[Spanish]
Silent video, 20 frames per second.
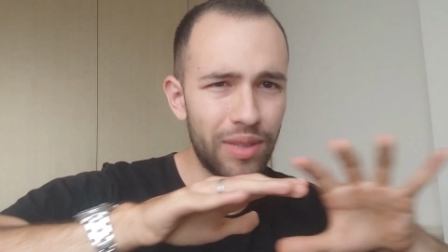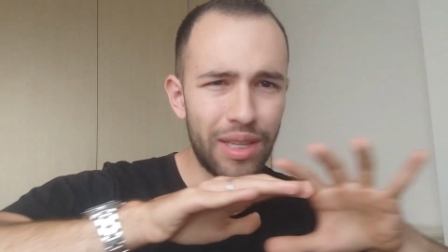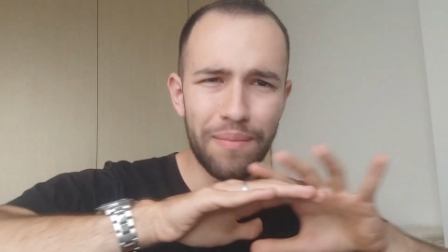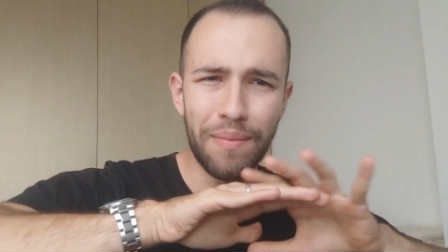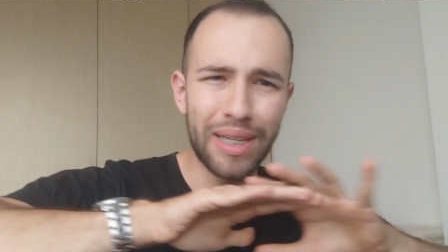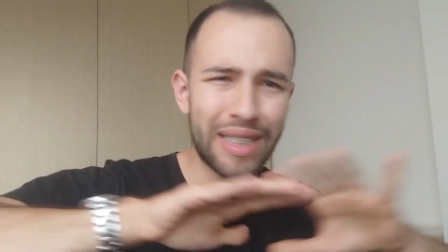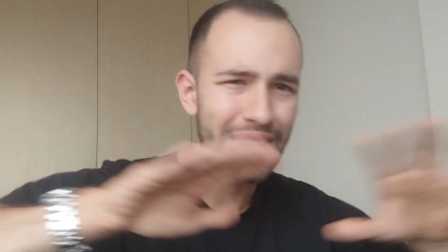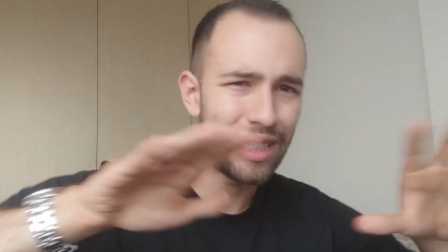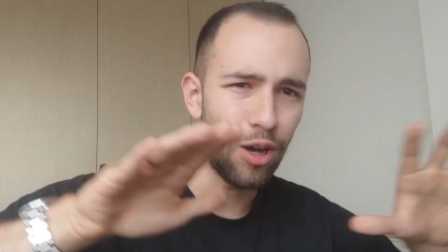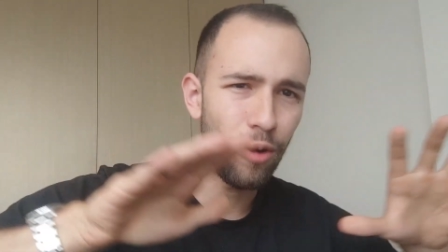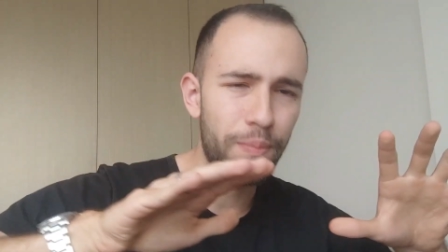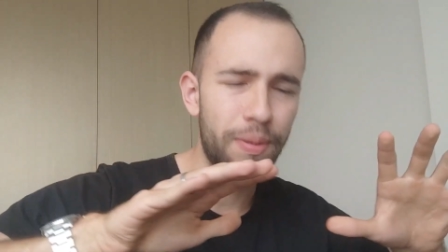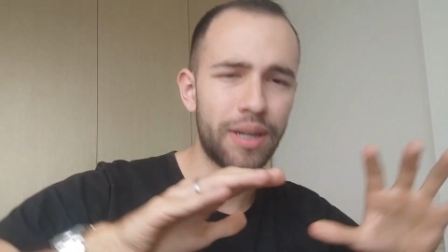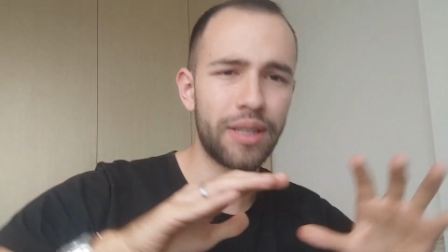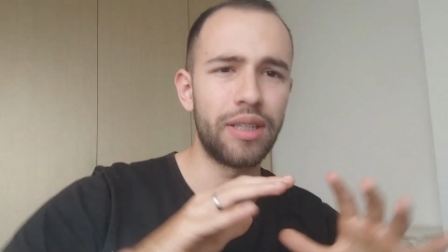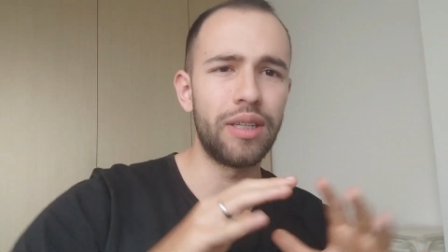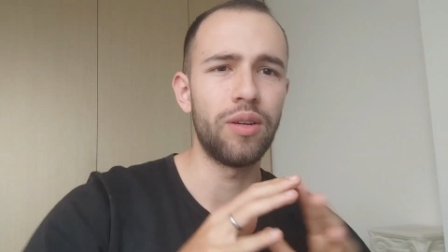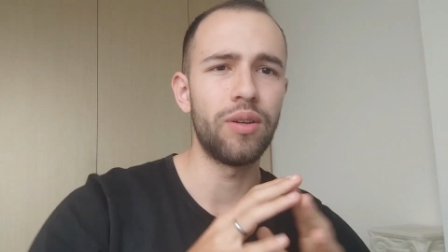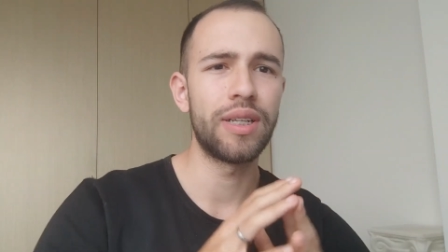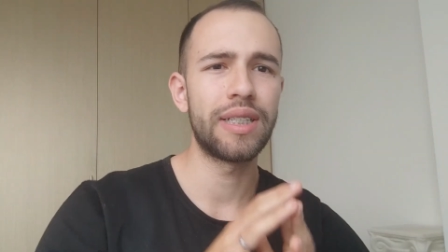demasiado
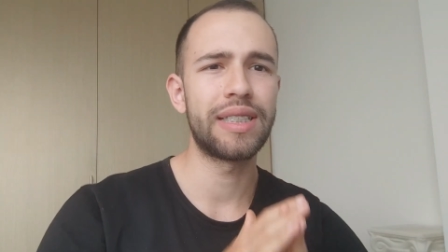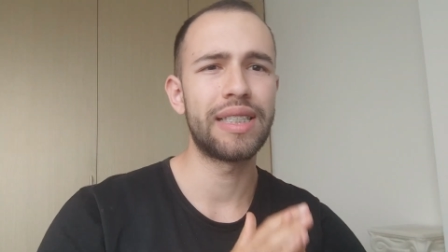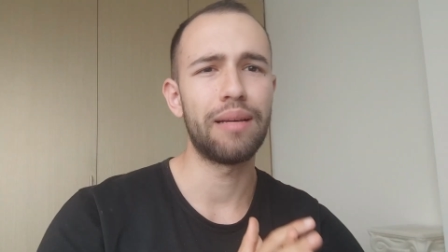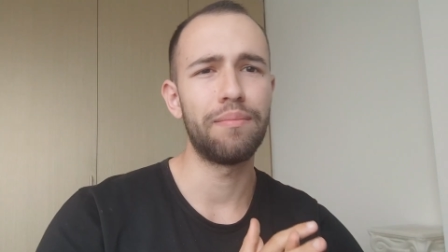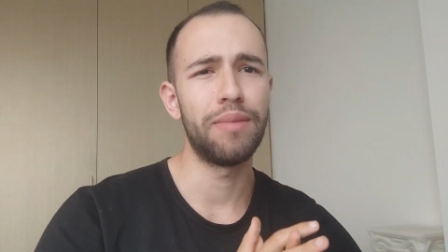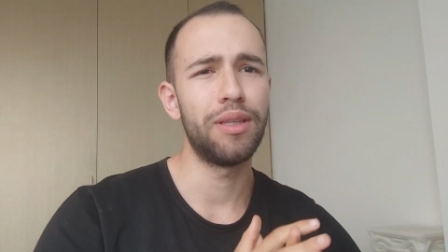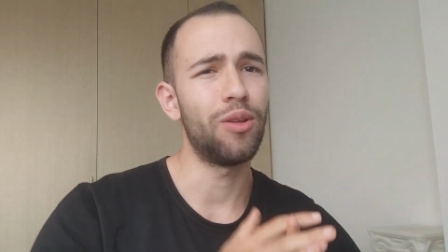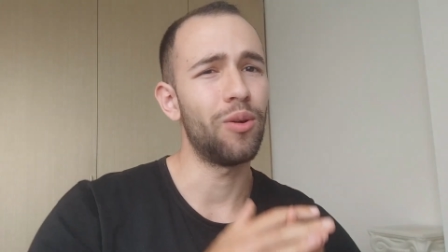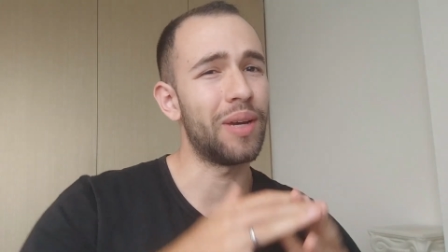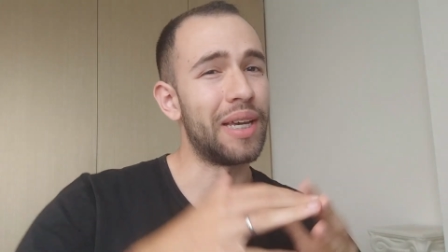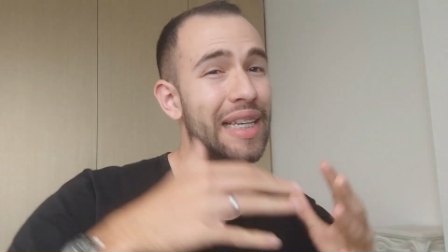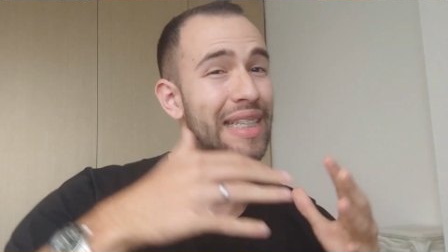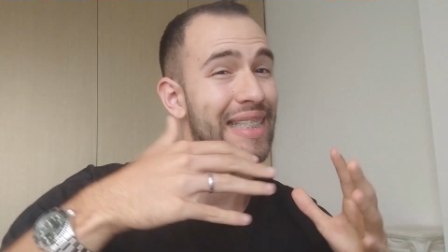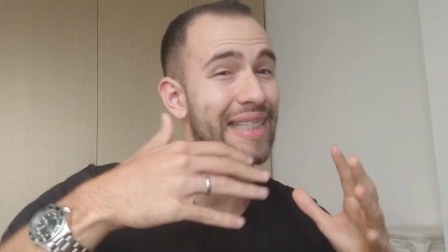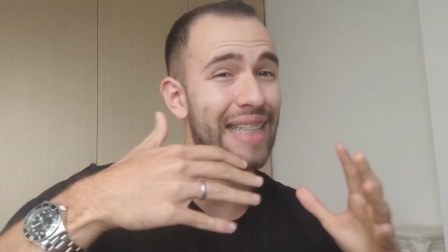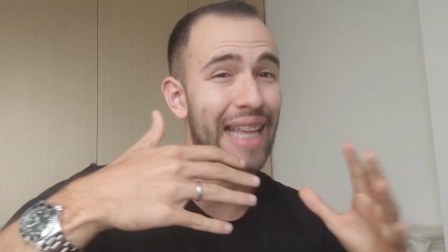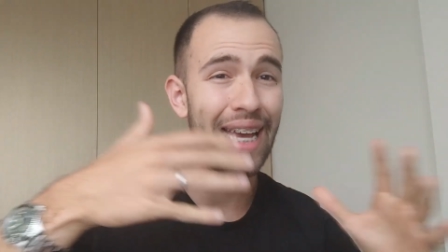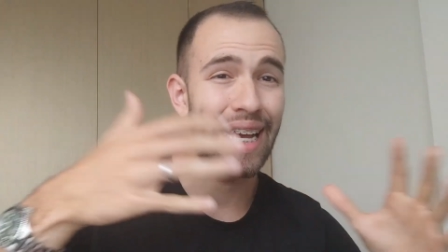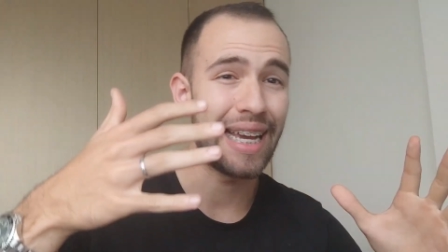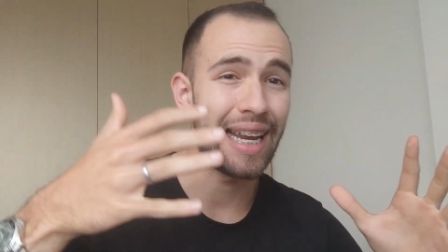perdido en este ámbito que es
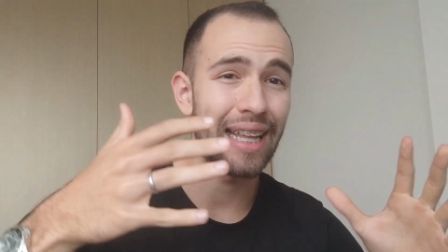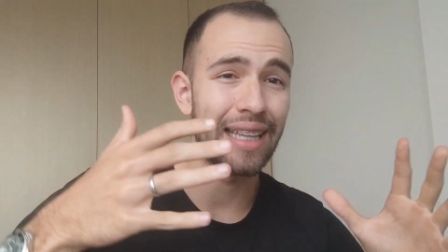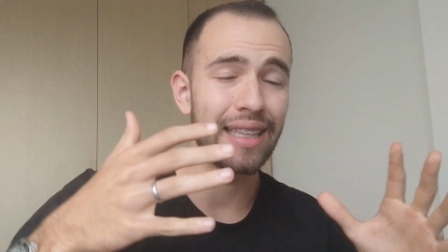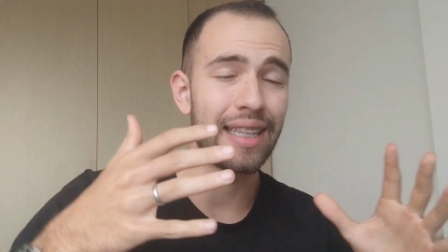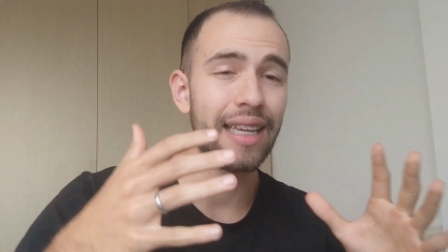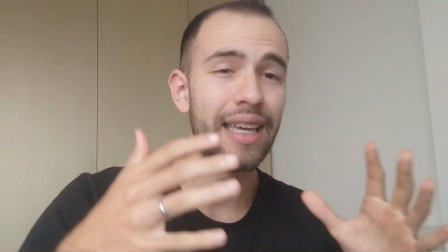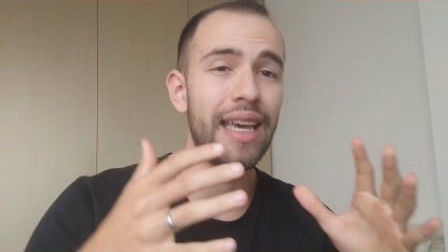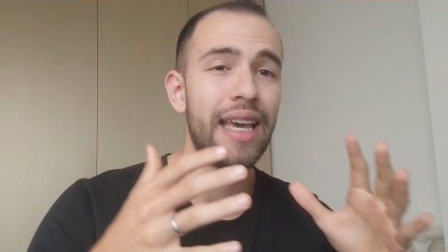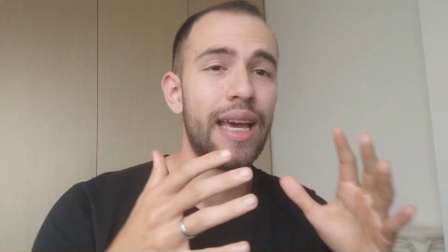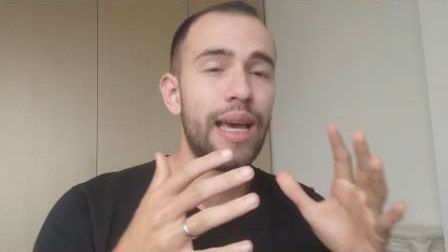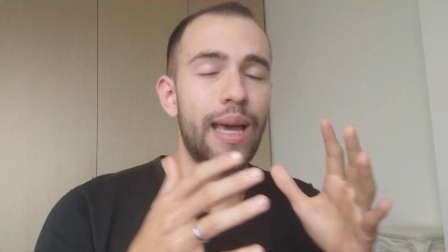tan grande